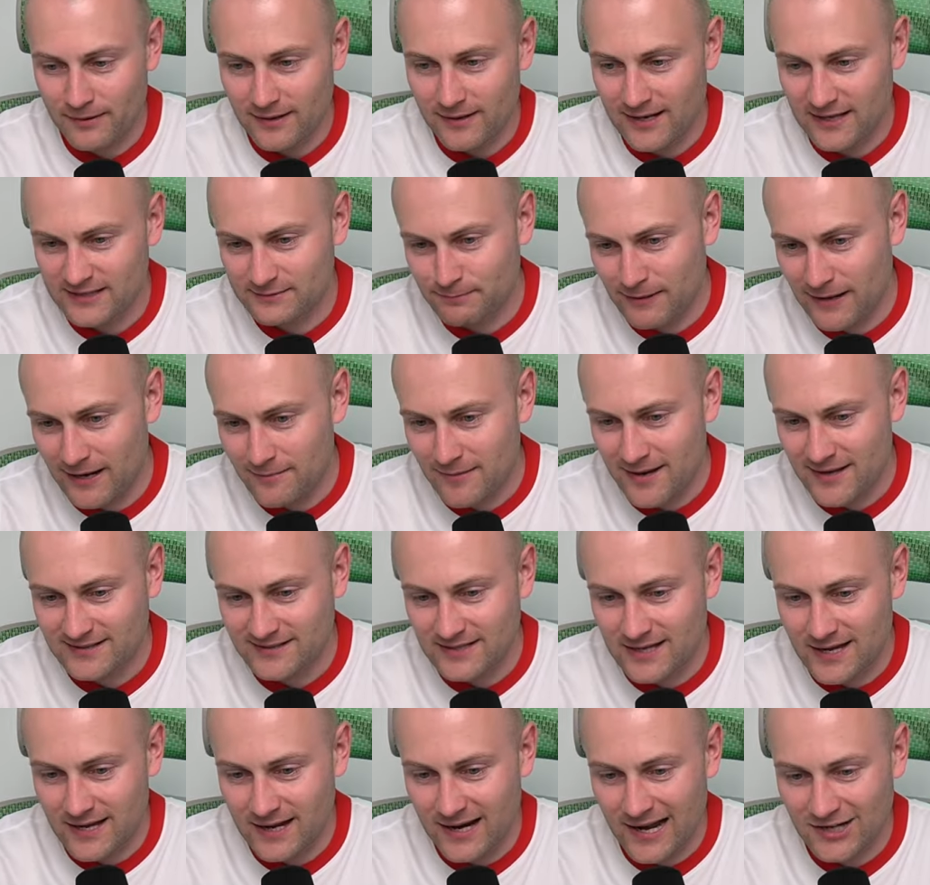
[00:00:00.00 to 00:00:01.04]
Las Palmas
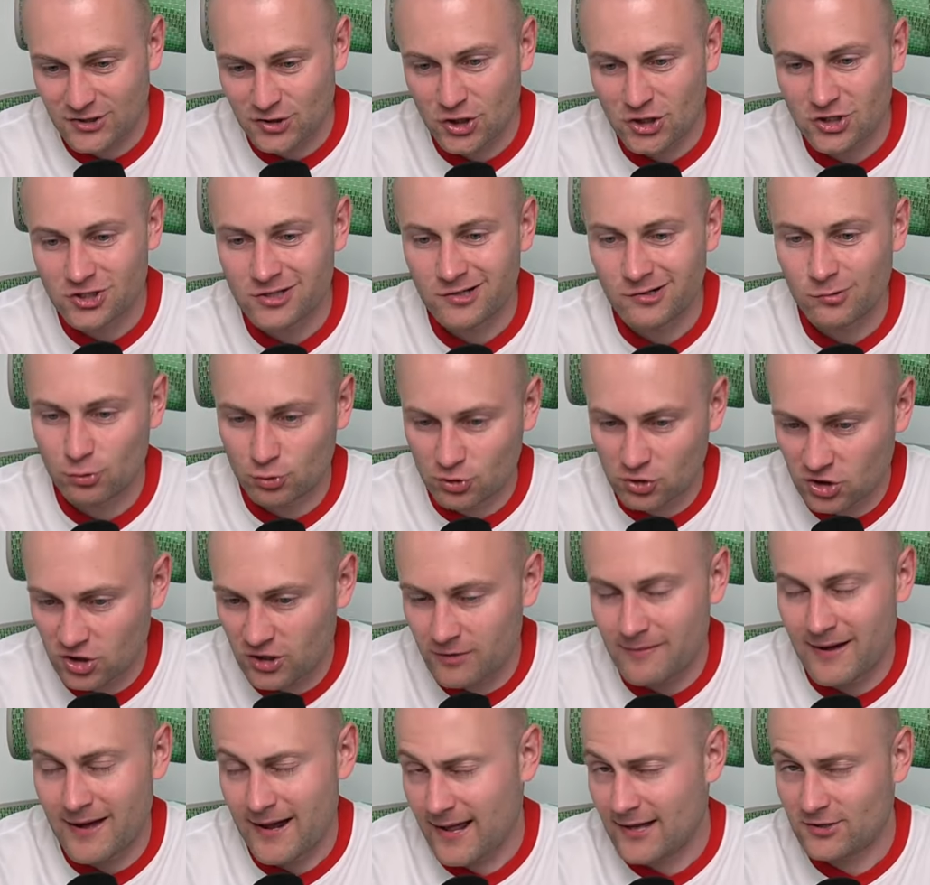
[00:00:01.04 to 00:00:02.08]
raczej się
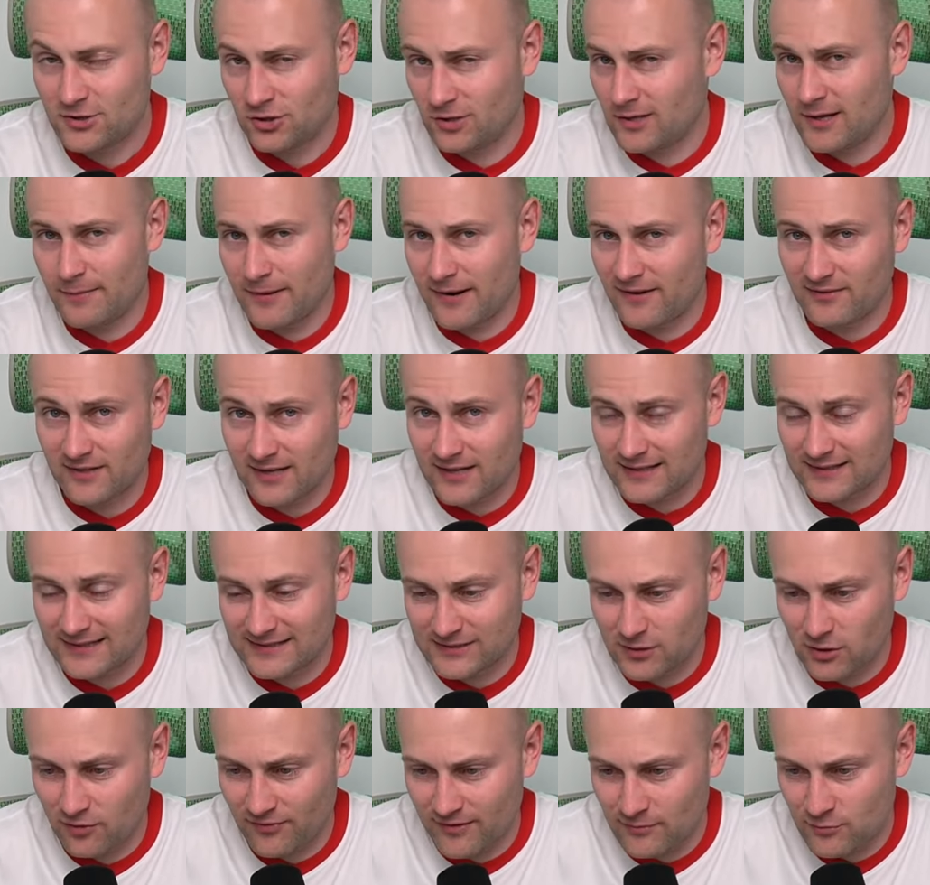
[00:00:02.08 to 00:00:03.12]
utrzyma, raczej naprawdę
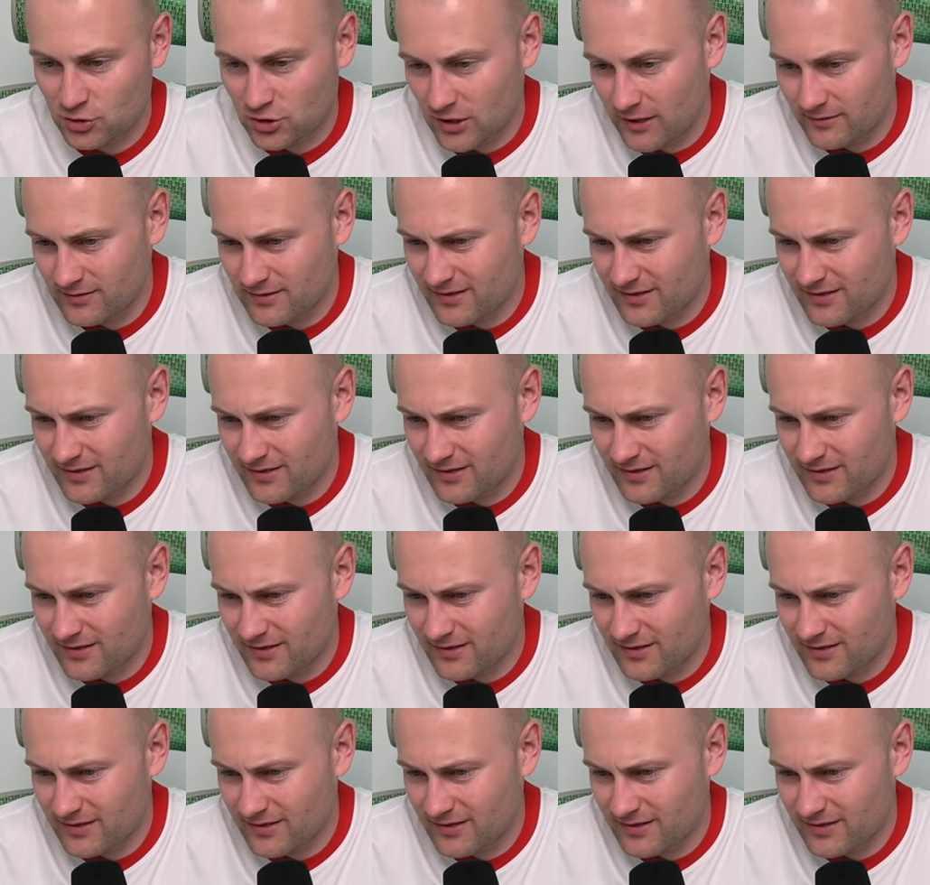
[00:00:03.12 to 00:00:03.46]
katastrofa musiała,